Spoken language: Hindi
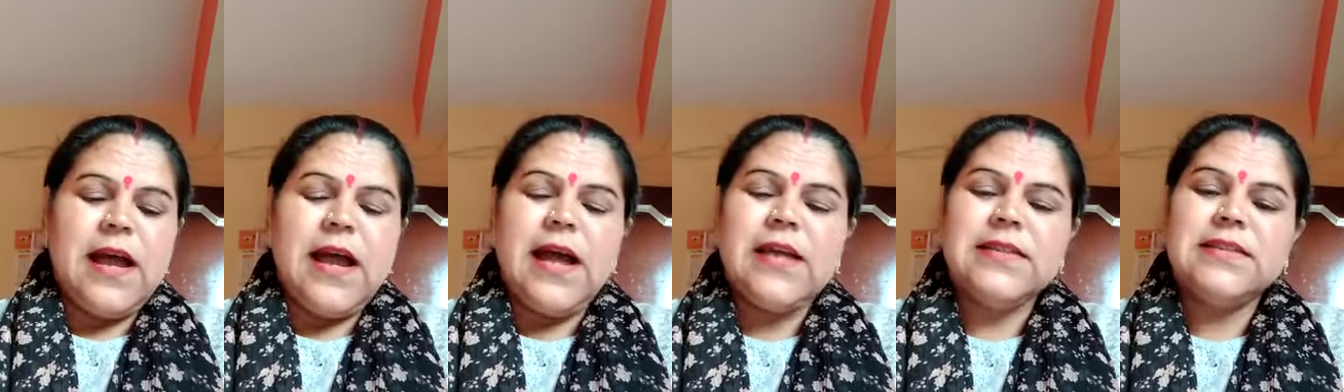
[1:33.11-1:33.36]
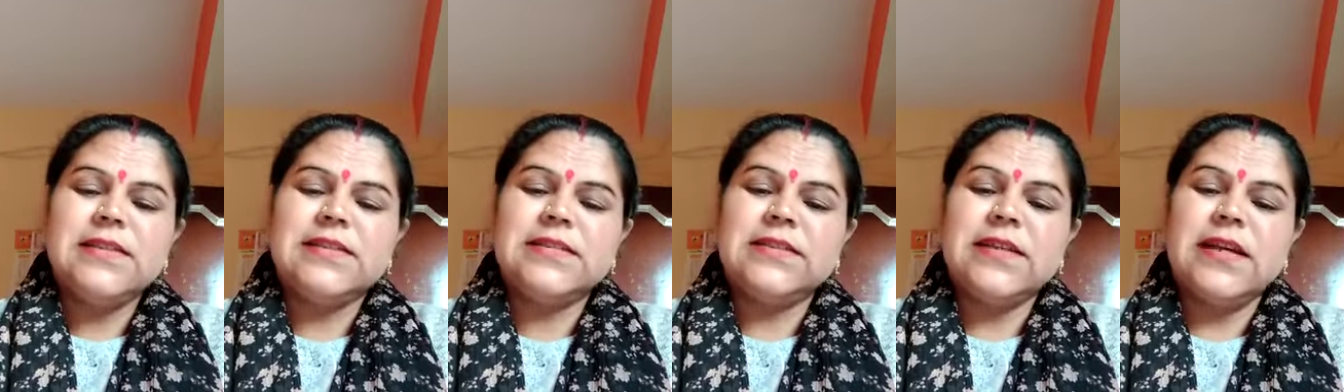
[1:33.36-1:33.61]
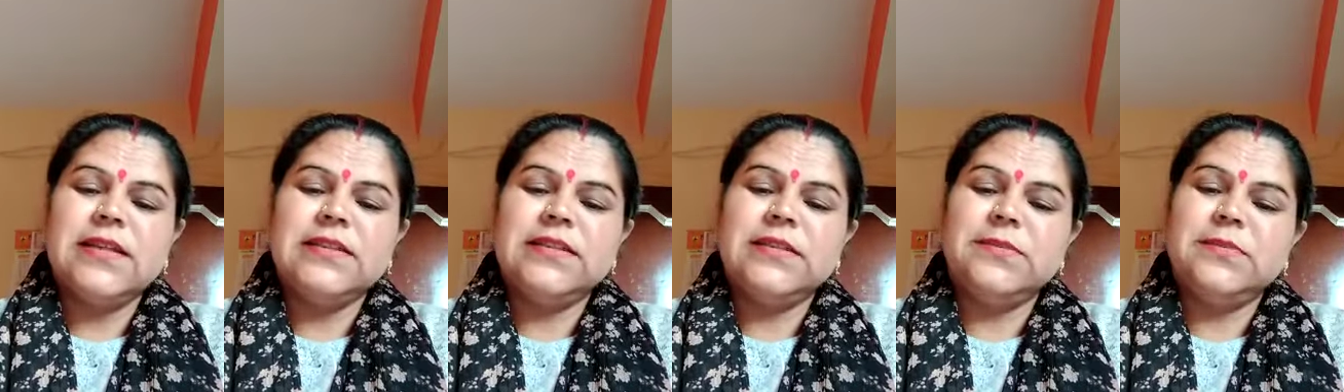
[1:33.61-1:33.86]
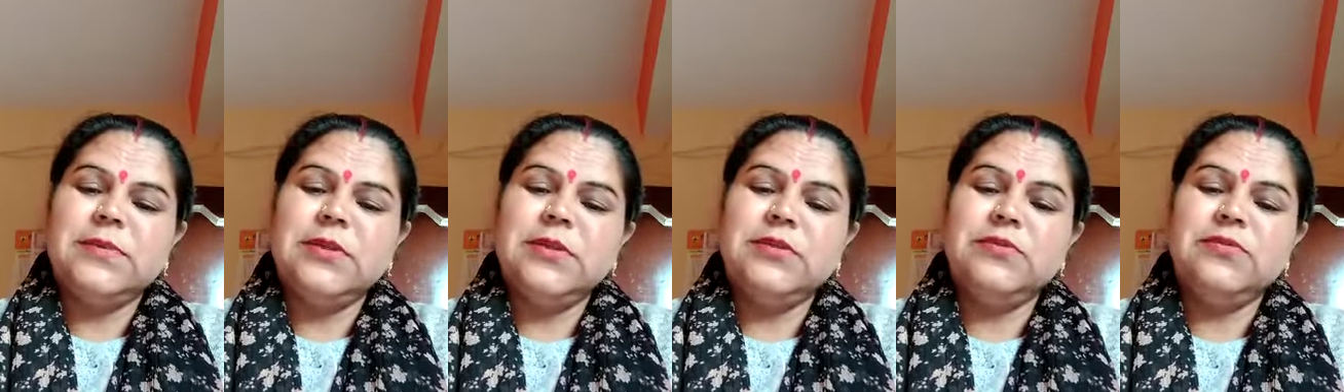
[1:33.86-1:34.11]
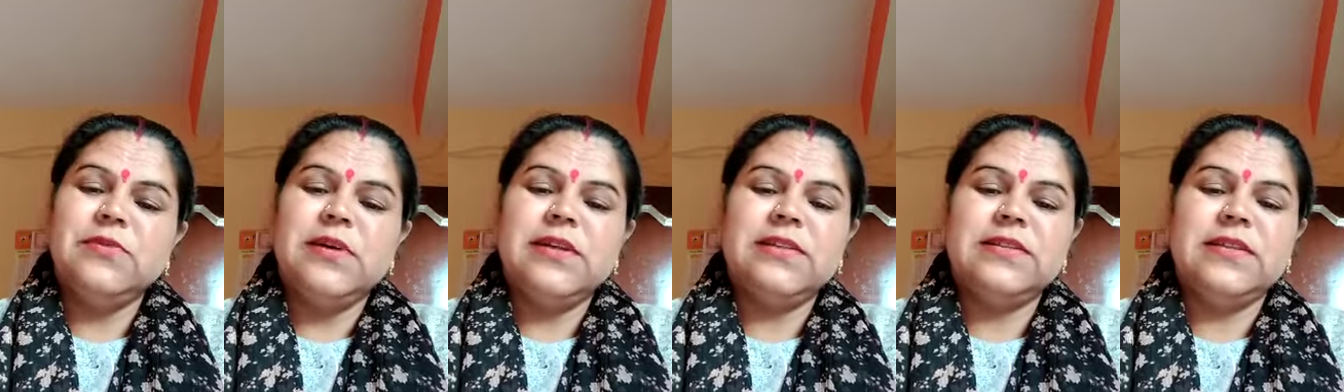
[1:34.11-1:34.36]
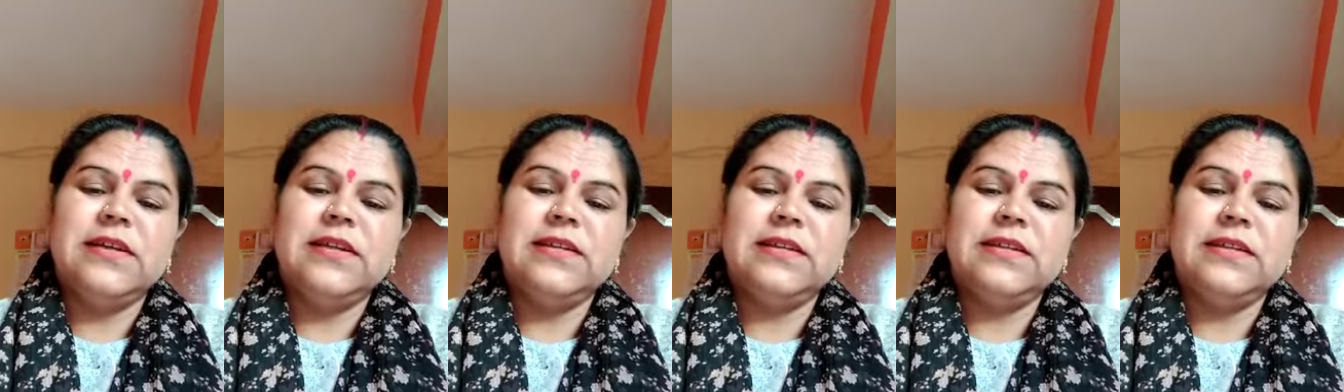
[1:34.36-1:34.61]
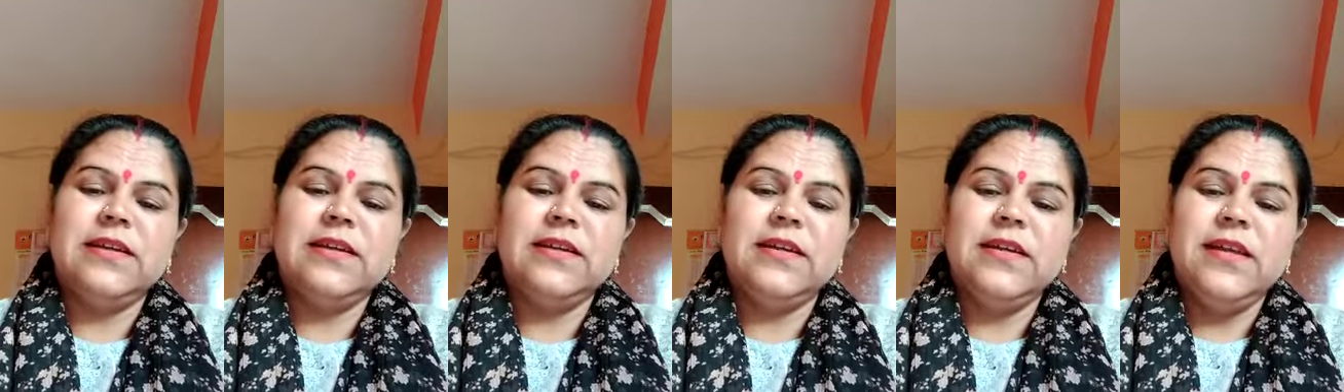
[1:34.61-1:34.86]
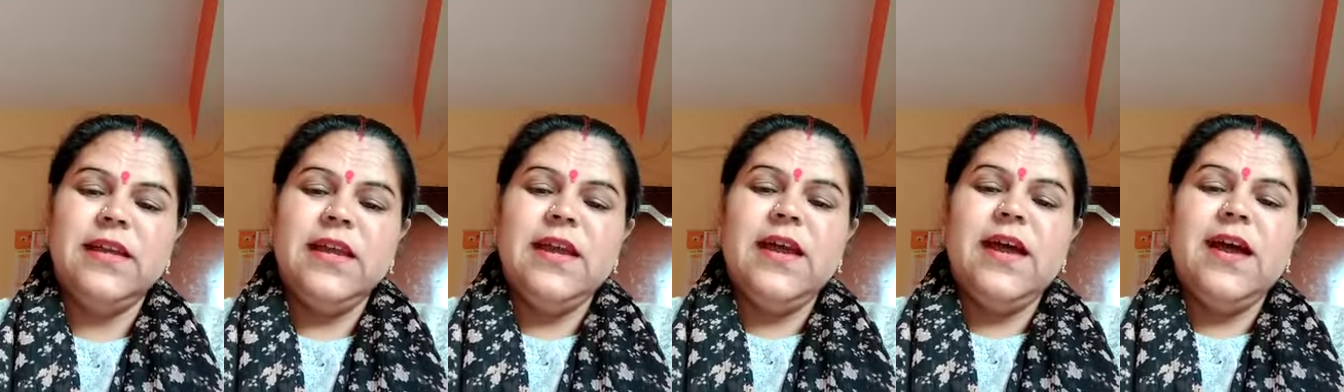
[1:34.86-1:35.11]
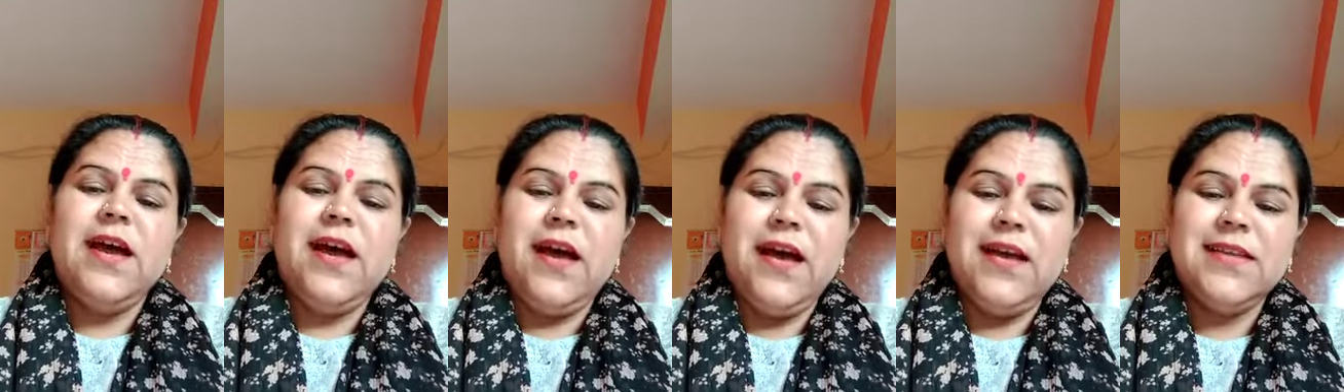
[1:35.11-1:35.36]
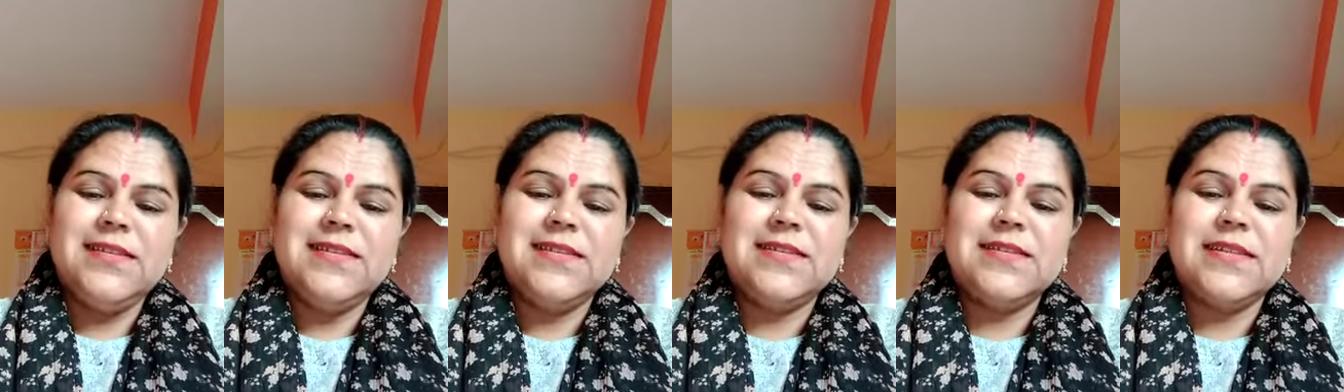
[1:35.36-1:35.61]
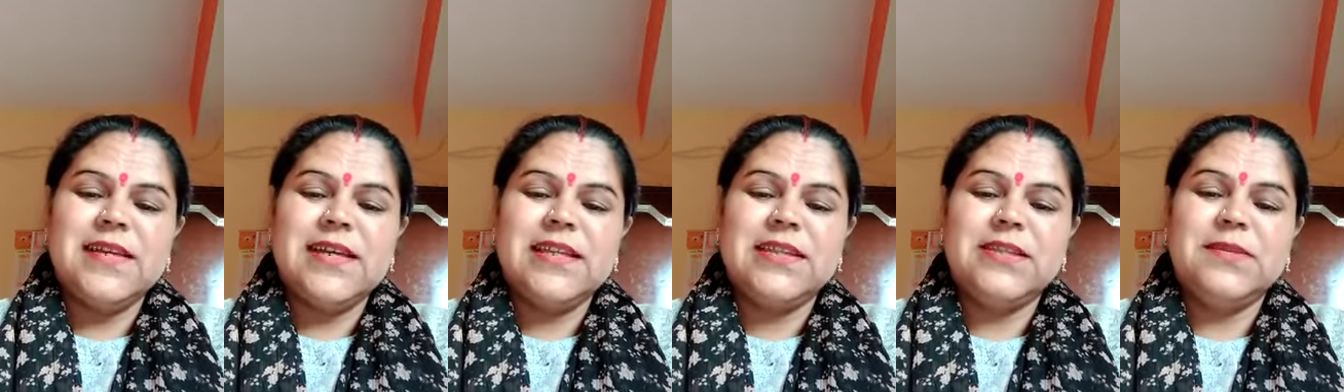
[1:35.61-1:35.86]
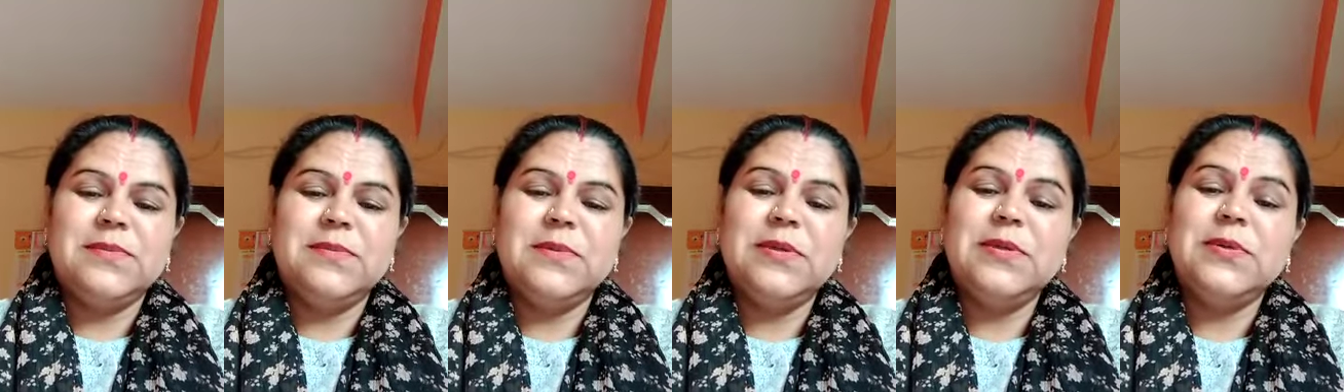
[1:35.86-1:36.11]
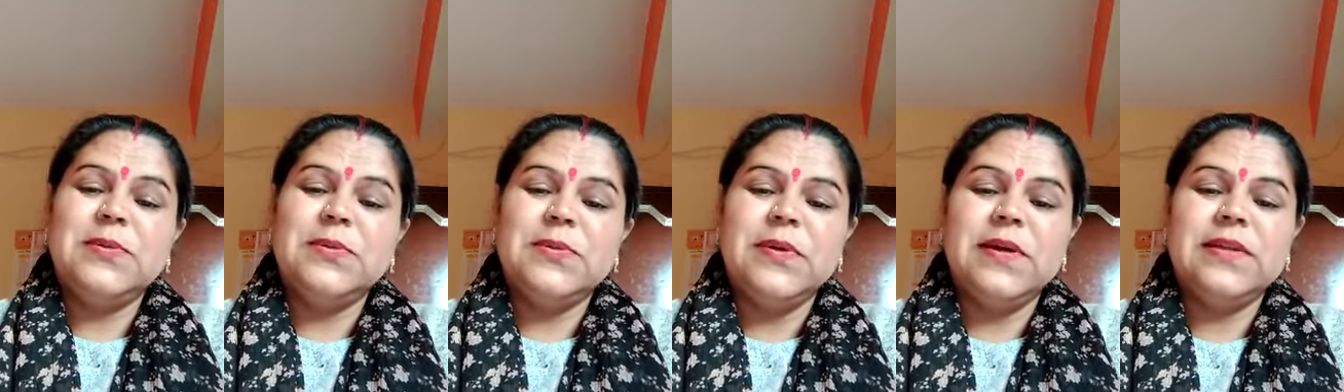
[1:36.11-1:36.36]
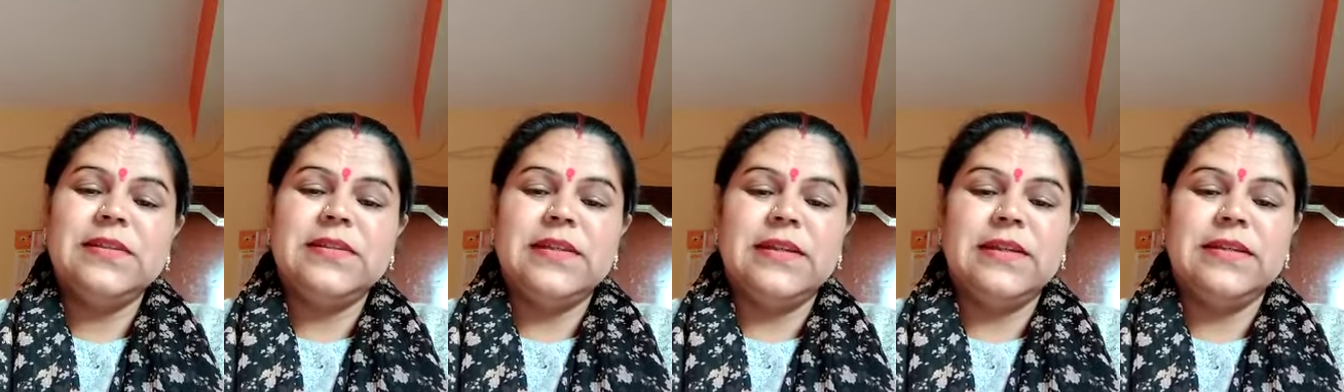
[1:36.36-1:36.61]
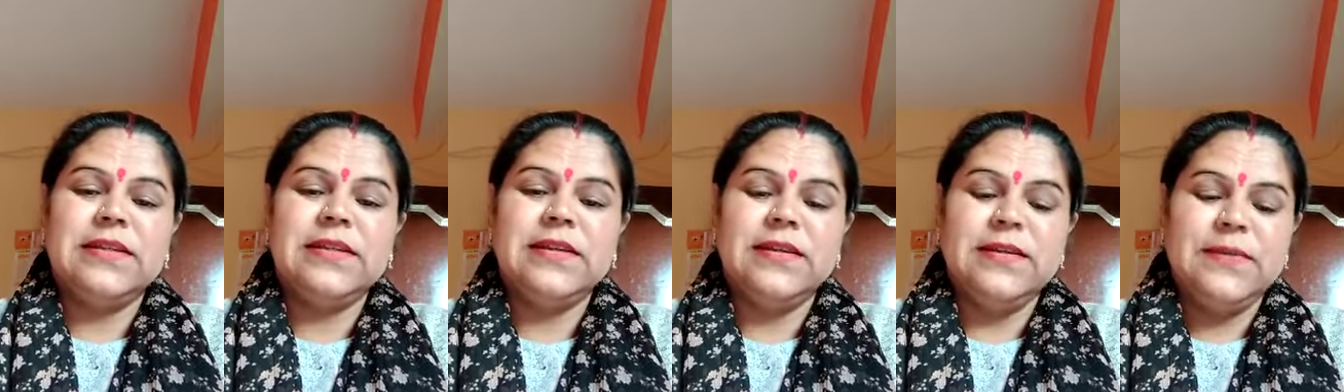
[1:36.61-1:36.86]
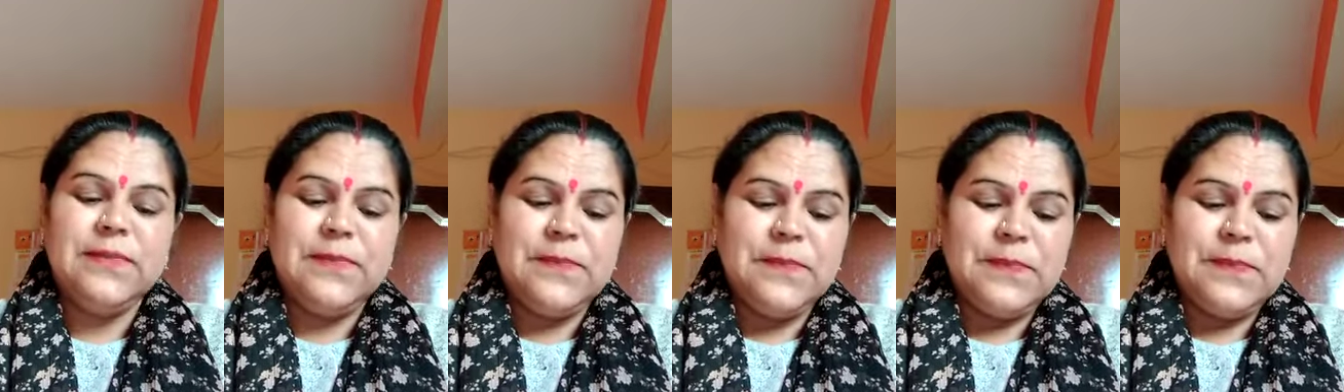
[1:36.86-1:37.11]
आज चांद भी हुआ धन्य आज चांद भी हुआ धन्य